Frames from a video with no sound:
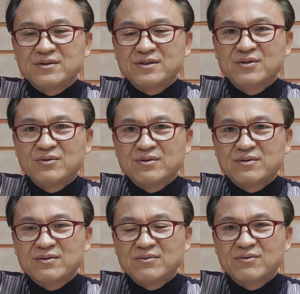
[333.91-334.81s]

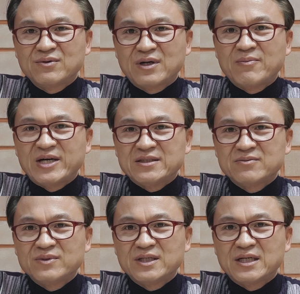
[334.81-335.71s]
경우가
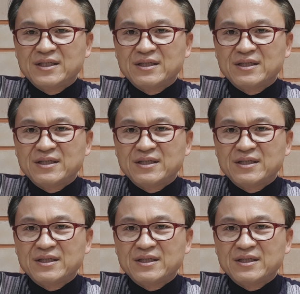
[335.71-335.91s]
많습니다.